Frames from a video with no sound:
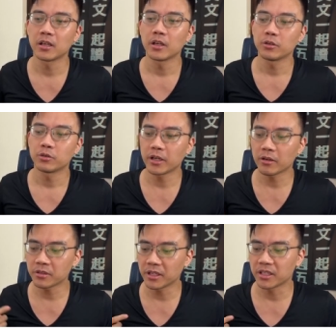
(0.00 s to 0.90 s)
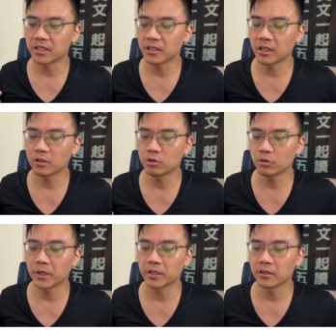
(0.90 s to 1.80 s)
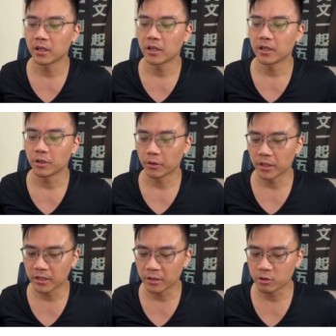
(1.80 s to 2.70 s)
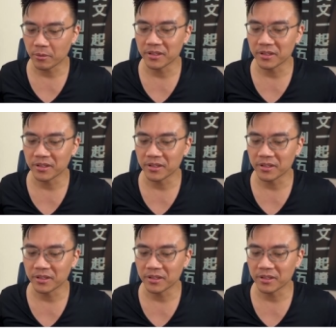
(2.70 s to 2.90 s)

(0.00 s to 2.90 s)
所以要是你今天出门有一个人专门